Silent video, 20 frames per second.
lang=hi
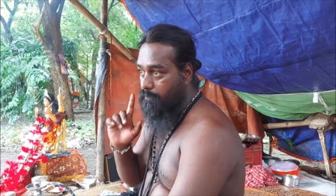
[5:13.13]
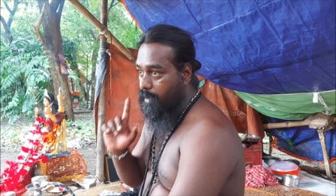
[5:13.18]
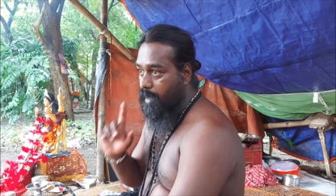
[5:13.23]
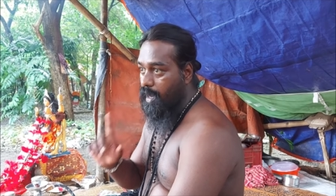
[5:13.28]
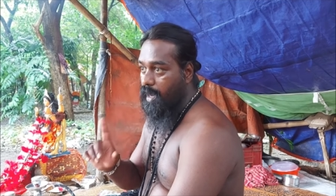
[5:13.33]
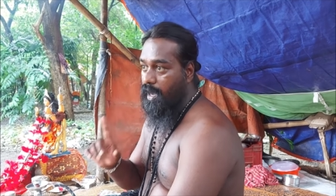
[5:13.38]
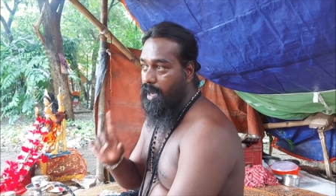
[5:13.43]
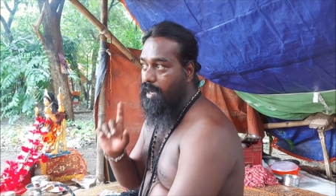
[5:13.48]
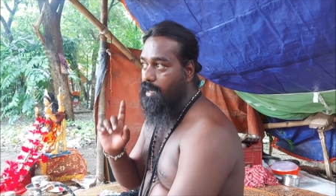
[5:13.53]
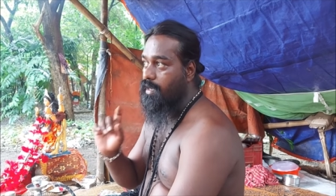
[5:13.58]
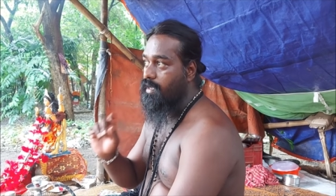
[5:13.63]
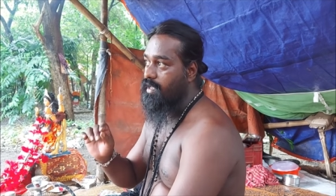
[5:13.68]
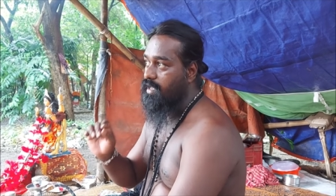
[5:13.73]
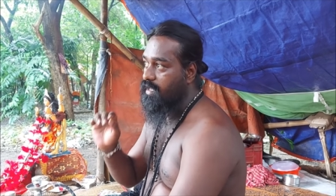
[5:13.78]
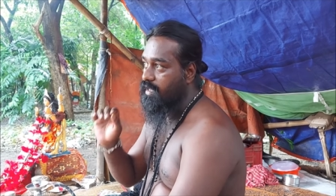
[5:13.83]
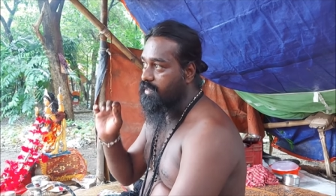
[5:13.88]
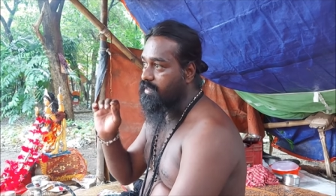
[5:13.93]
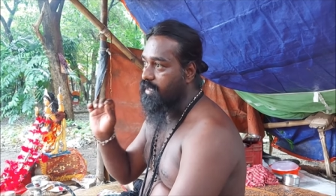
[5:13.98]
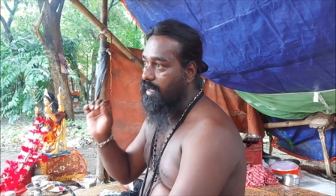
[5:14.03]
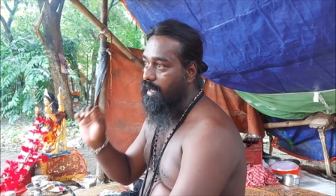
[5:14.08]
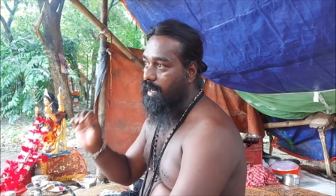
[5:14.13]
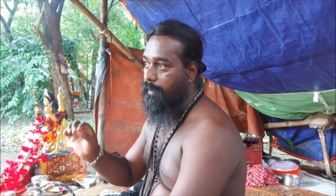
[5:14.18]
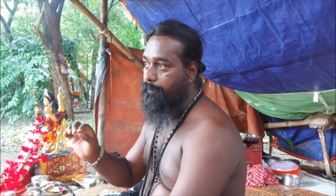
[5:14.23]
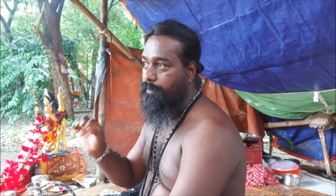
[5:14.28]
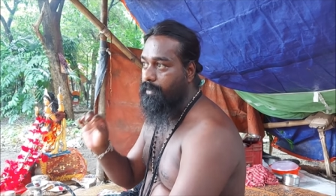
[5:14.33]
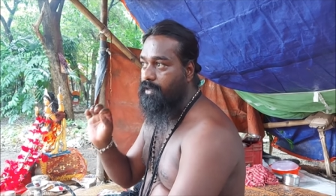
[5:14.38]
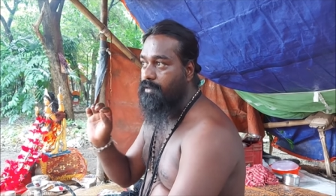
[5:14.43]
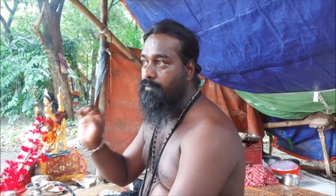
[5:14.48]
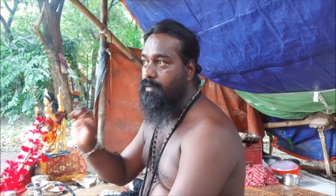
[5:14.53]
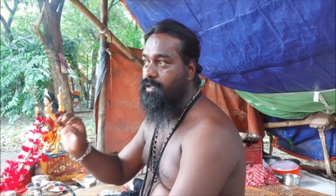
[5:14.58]
माँ ये
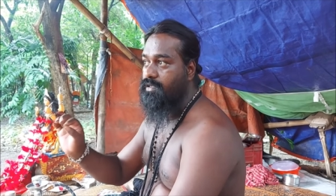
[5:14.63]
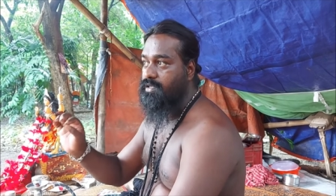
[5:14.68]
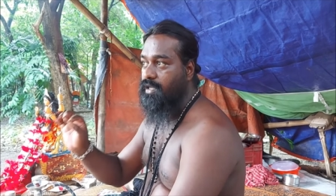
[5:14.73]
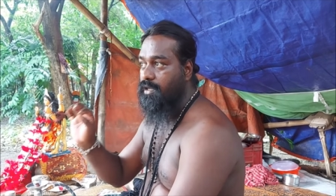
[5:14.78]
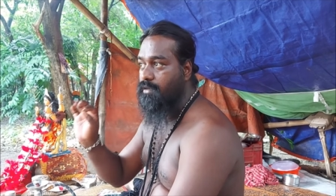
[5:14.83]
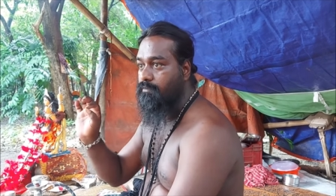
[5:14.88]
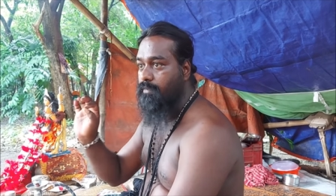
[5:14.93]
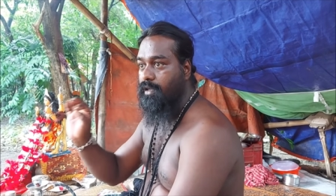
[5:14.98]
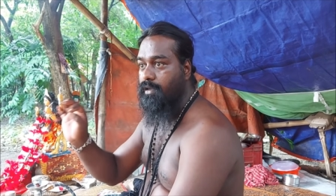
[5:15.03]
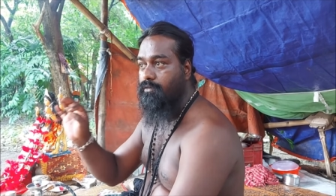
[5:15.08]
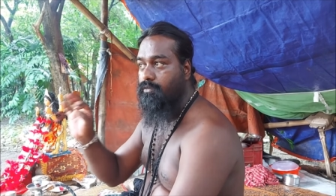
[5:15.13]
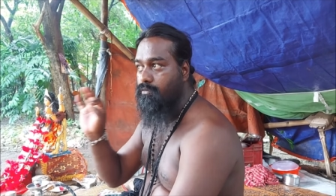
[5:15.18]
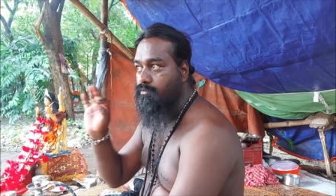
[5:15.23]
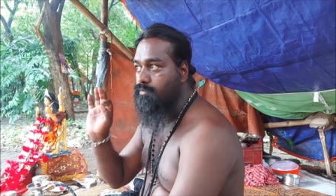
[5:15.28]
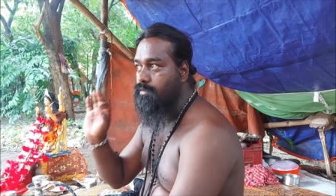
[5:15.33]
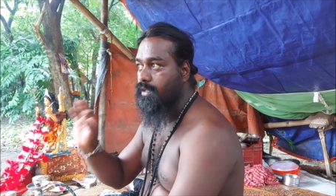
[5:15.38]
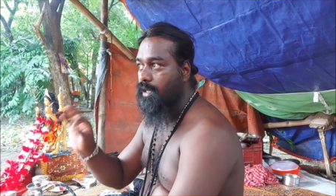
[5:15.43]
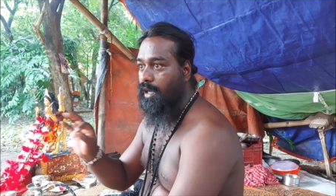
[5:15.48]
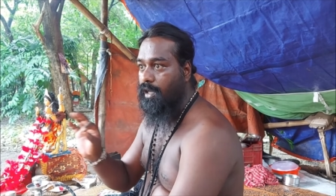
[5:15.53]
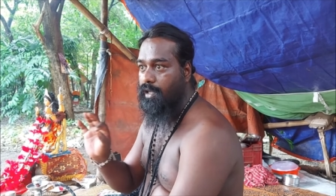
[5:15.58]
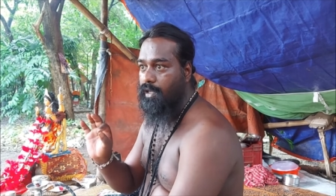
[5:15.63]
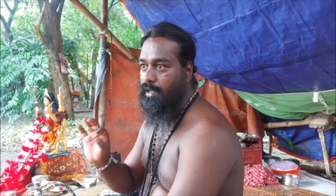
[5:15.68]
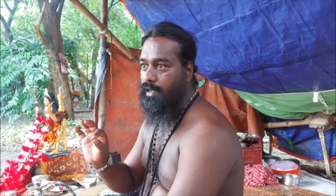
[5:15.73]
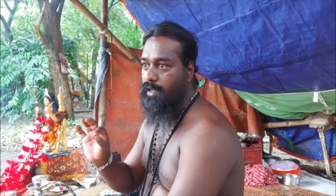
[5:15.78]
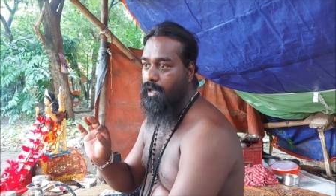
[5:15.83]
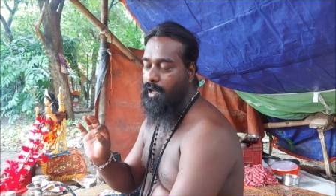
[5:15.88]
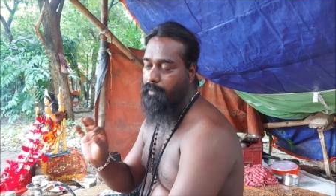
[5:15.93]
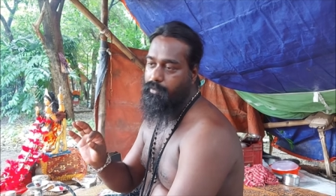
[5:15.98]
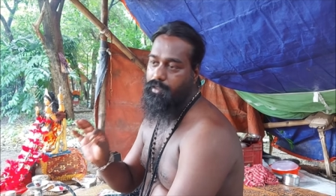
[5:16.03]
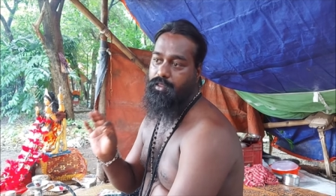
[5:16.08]
तारापीठ मसान में घूमता है
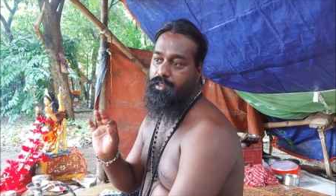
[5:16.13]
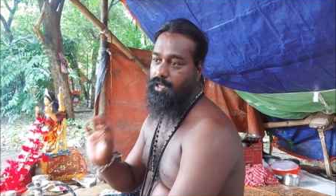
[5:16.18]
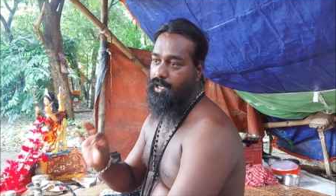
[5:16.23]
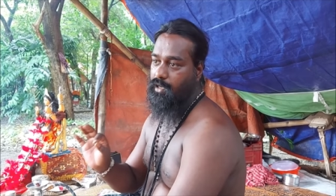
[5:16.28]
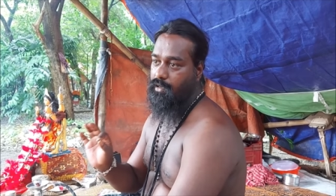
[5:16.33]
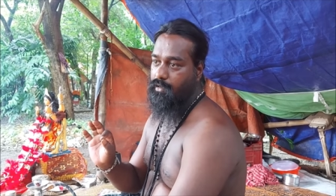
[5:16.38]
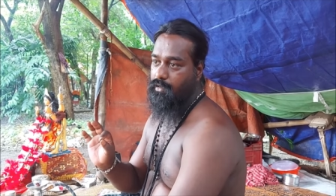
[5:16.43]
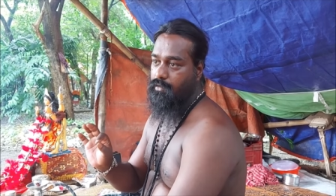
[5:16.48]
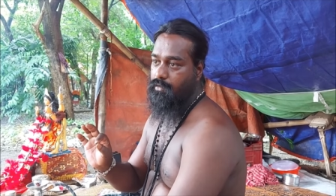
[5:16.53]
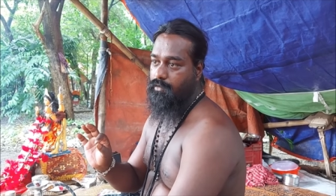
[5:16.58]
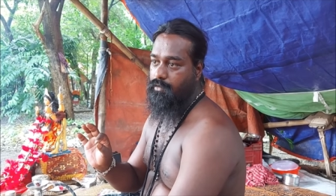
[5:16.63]
अभी तक